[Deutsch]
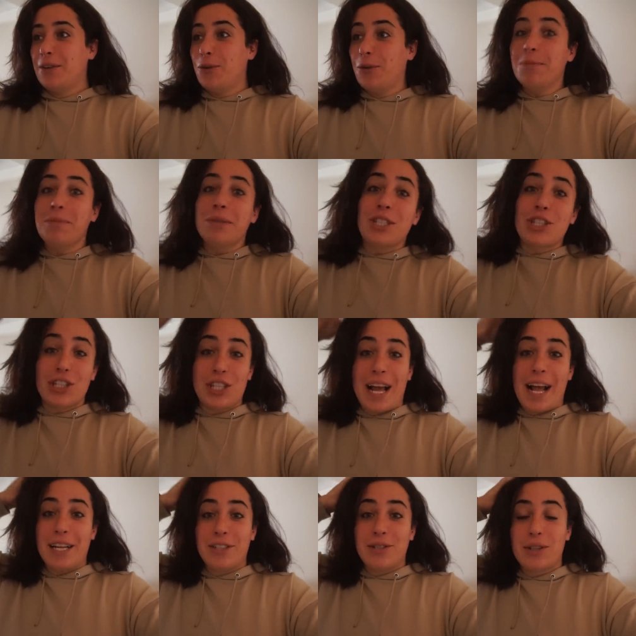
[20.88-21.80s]

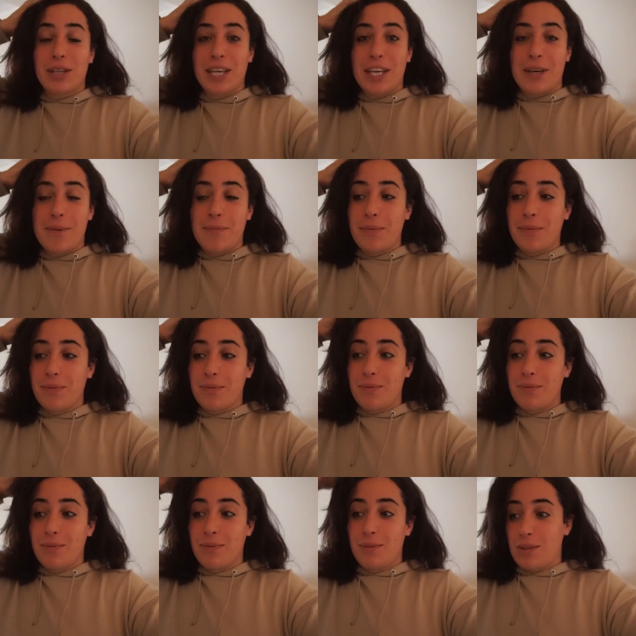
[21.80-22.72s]
Umgestaltung hier im
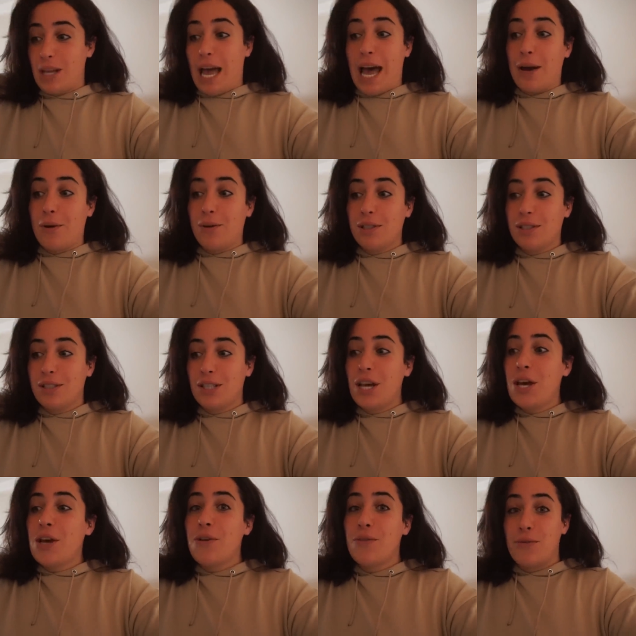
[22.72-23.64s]
Haus
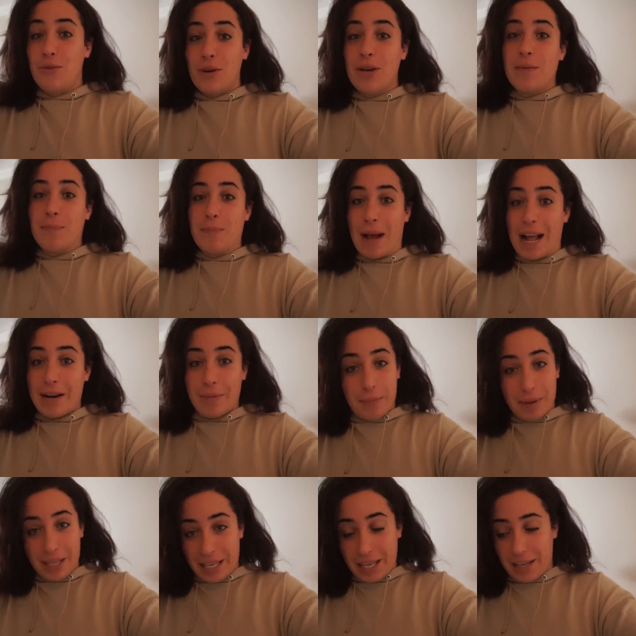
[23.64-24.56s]
wird
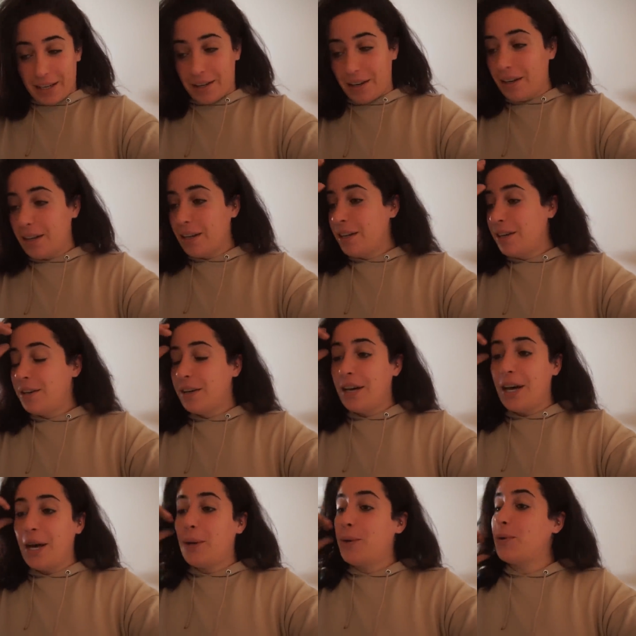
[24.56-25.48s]
bald beginnen
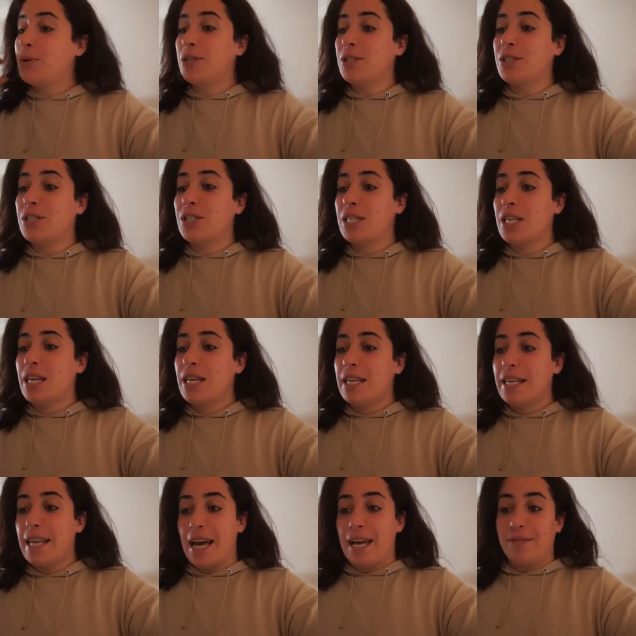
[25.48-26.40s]
und
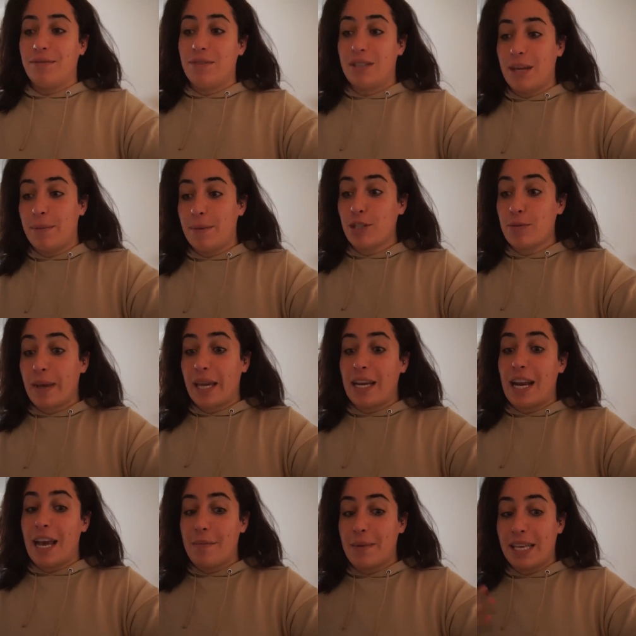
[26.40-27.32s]
ja,
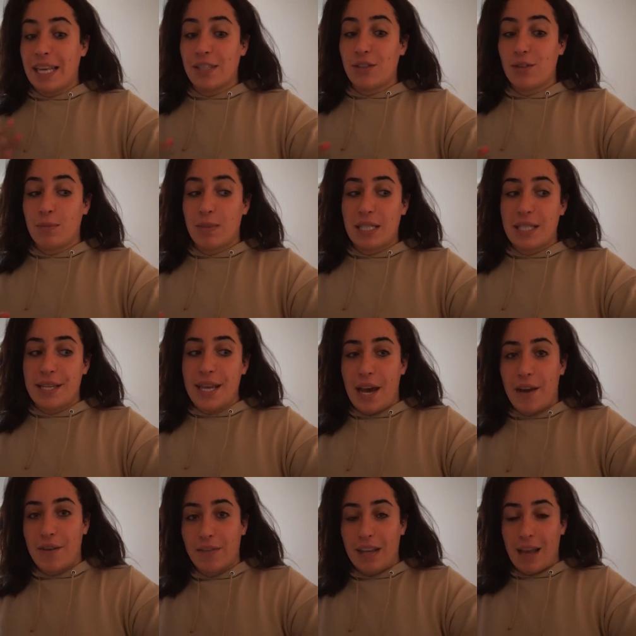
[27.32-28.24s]
dementsprechend habe ich jetzt so ein bisschen
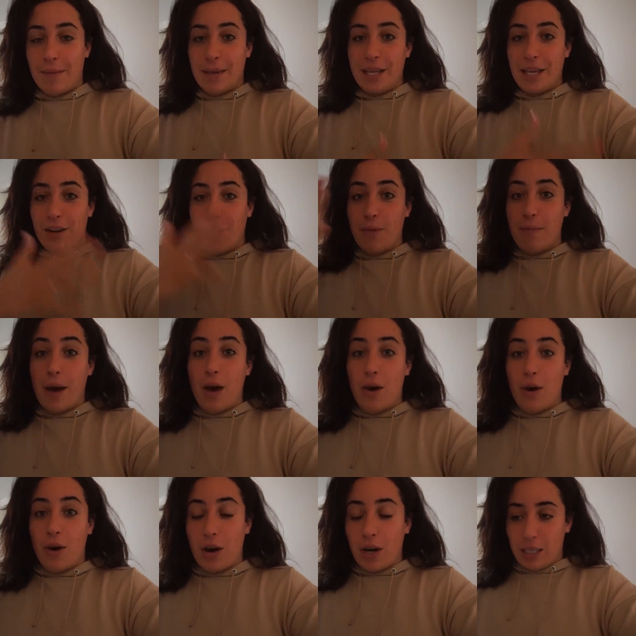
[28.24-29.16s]
die Aufgabe, hier
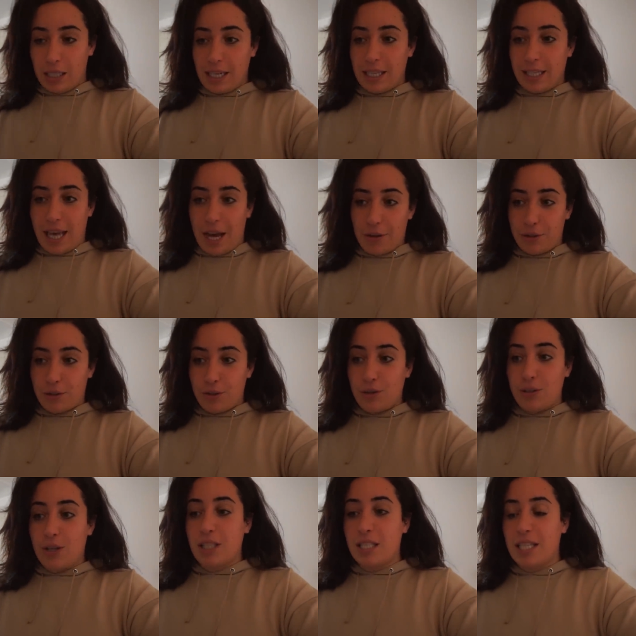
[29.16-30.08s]
nochmal ordentlich
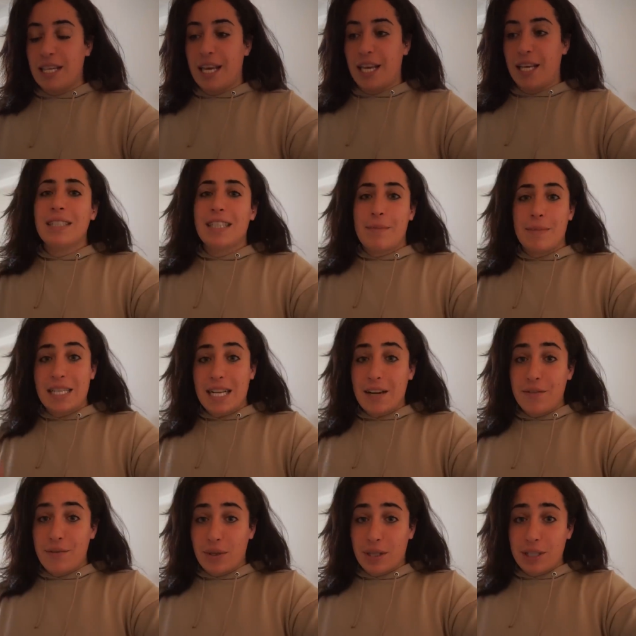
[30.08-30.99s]
auszusortieren, damit
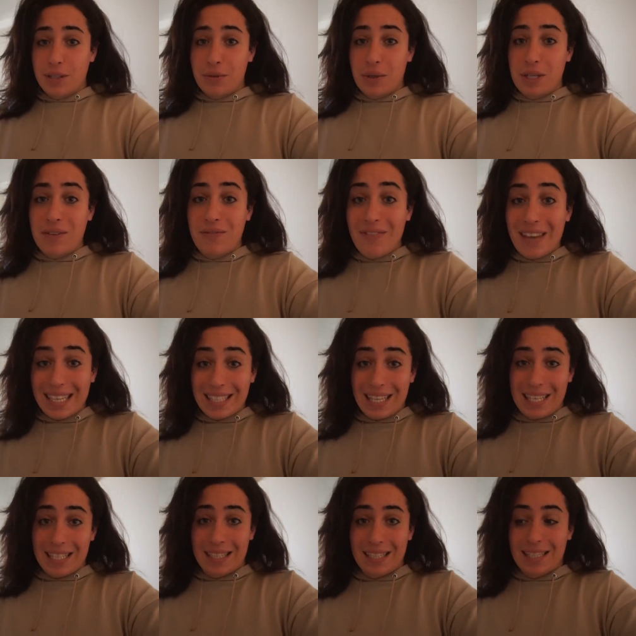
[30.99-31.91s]
halt wirklich nur die
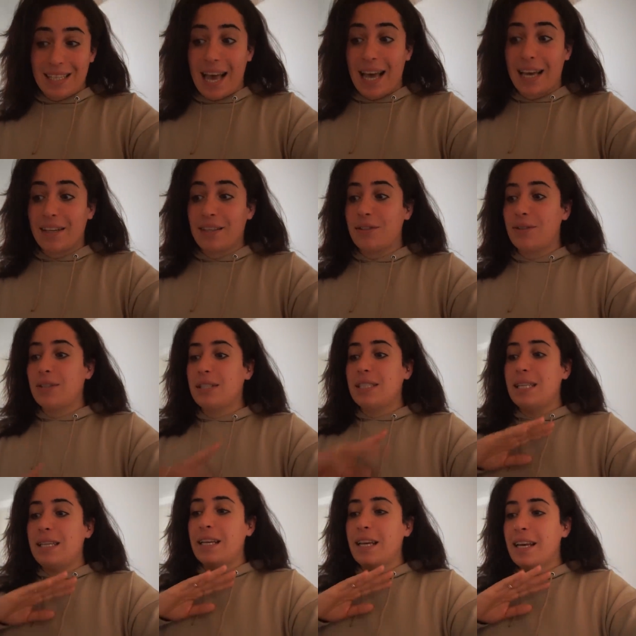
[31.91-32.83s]
wichtigsten Sachen
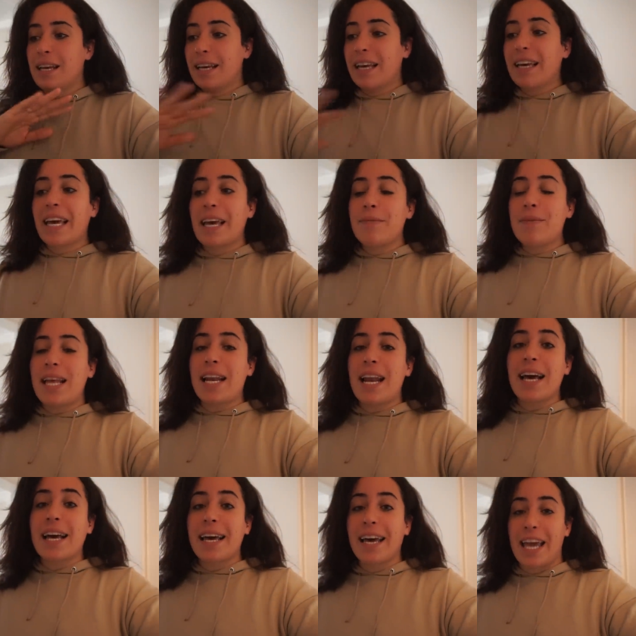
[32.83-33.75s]
und die Creme de
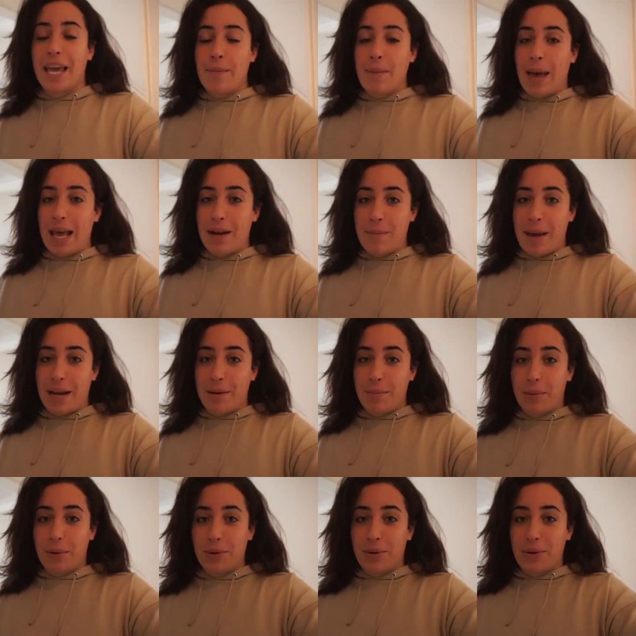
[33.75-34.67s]
la Creme an
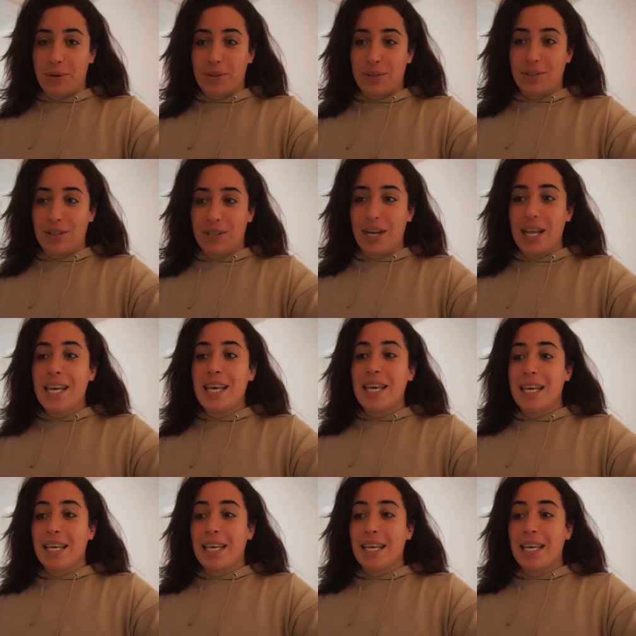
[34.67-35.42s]
meinen Produkten